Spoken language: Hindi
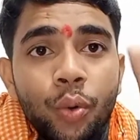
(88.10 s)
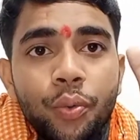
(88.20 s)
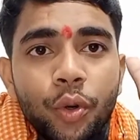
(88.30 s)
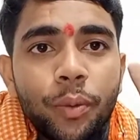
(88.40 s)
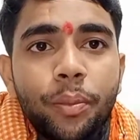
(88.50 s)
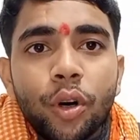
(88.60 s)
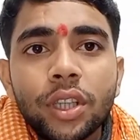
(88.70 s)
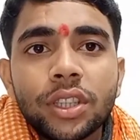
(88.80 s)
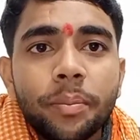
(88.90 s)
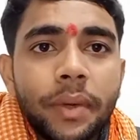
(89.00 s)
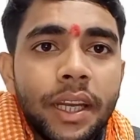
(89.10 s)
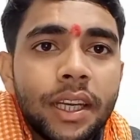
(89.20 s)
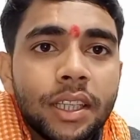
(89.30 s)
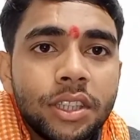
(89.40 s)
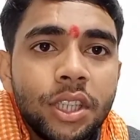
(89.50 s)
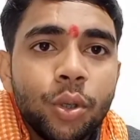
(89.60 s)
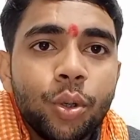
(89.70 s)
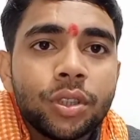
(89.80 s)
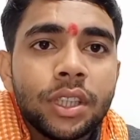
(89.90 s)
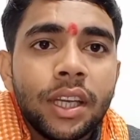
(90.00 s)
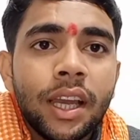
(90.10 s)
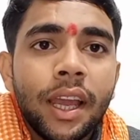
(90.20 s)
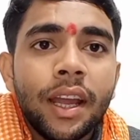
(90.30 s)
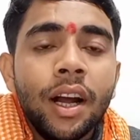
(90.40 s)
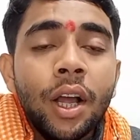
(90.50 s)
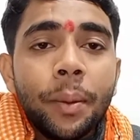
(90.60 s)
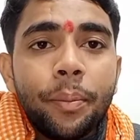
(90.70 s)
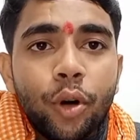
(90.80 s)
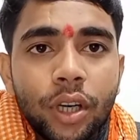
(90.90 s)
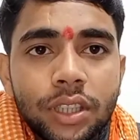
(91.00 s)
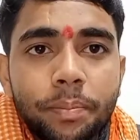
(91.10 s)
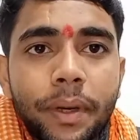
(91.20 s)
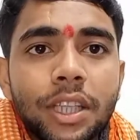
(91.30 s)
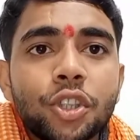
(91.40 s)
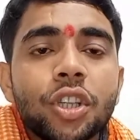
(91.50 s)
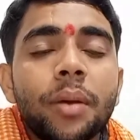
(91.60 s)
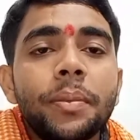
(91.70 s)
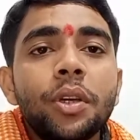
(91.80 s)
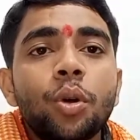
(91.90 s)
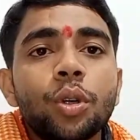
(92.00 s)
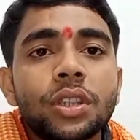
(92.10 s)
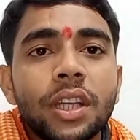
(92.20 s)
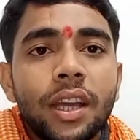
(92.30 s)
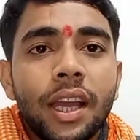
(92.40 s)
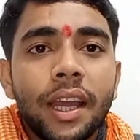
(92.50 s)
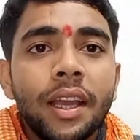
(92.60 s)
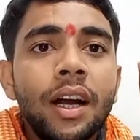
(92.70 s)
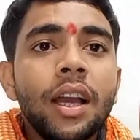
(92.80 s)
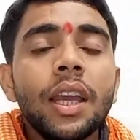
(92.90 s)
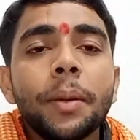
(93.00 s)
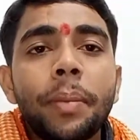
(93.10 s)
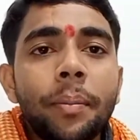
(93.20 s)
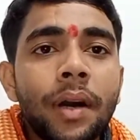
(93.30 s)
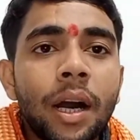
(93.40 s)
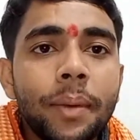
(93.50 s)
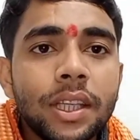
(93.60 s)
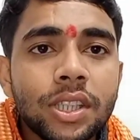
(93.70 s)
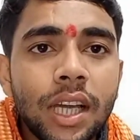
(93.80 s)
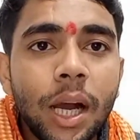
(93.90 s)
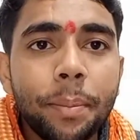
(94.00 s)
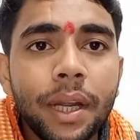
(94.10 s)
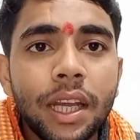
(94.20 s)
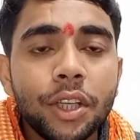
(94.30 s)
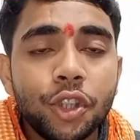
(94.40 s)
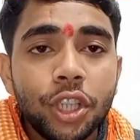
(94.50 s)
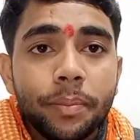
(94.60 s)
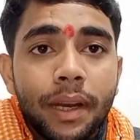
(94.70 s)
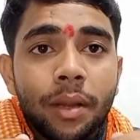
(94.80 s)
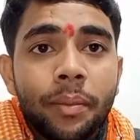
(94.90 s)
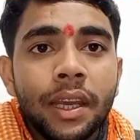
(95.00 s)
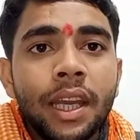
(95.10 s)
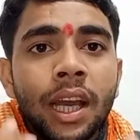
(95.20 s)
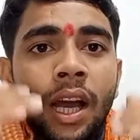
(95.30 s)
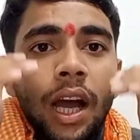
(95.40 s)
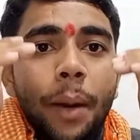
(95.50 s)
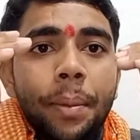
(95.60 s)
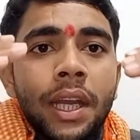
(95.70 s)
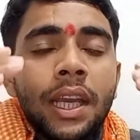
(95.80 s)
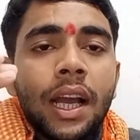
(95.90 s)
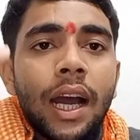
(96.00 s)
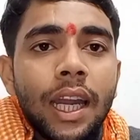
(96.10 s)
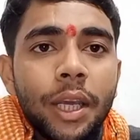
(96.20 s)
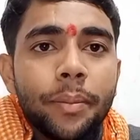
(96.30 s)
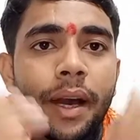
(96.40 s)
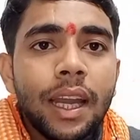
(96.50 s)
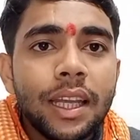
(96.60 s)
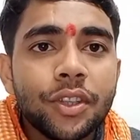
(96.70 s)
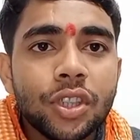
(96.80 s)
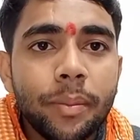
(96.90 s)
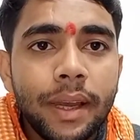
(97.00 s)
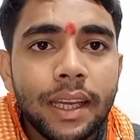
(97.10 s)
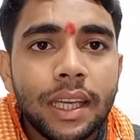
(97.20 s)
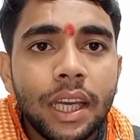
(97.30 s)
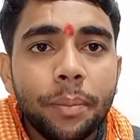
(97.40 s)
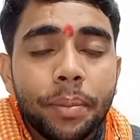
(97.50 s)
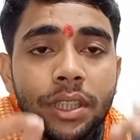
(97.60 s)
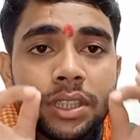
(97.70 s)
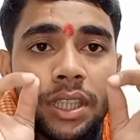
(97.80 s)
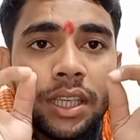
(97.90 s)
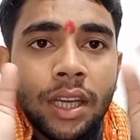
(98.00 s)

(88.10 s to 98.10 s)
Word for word: वो बहुत मेहनती होते हैं बहुत परिश्रमी होते हैं एवं हमेशा अपने जीवन में अपने आने वाले समय के प्रति